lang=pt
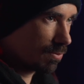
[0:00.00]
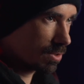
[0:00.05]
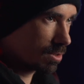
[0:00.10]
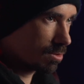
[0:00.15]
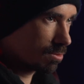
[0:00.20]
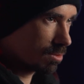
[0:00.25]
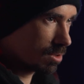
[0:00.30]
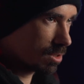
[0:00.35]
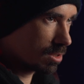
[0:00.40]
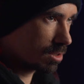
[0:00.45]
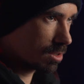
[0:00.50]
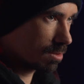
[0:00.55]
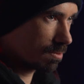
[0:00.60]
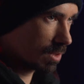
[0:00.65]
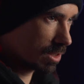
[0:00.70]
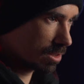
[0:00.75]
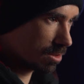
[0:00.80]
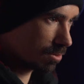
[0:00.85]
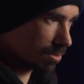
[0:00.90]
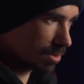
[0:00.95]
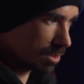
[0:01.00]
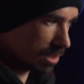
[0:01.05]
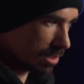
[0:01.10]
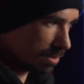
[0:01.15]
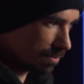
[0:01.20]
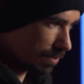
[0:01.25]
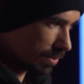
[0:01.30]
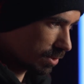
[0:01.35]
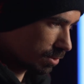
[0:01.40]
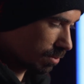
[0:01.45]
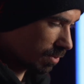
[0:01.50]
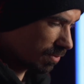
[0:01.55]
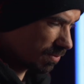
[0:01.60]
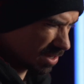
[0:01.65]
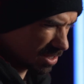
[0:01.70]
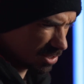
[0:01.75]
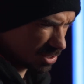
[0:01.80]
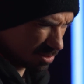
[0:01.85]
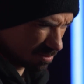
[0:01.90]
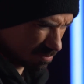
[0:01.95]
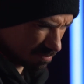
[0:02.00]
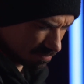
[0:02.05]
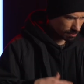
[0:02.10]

feito no System, então decidi fazer uma faixa